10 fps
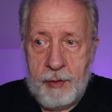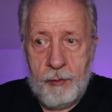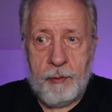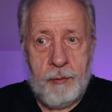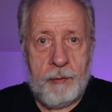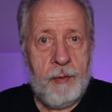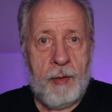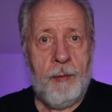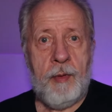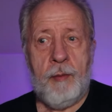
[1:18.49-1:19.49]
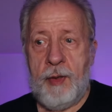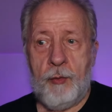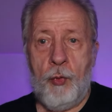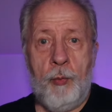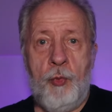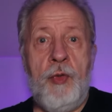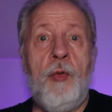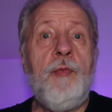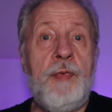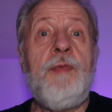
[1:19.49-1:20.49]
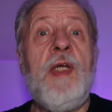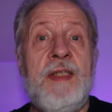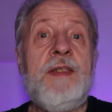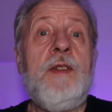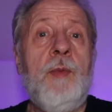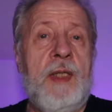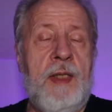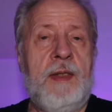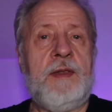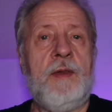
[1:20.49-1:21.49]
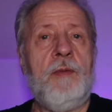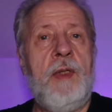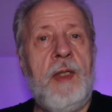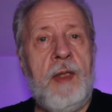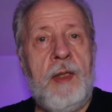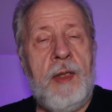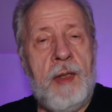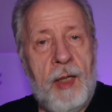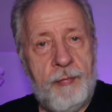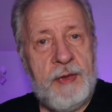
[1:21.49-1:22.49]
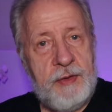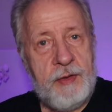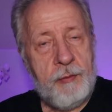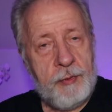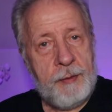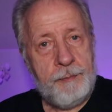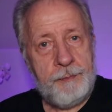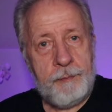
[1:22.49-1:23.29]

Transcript: É, é, é, é como eu vivencio a relação afetiva.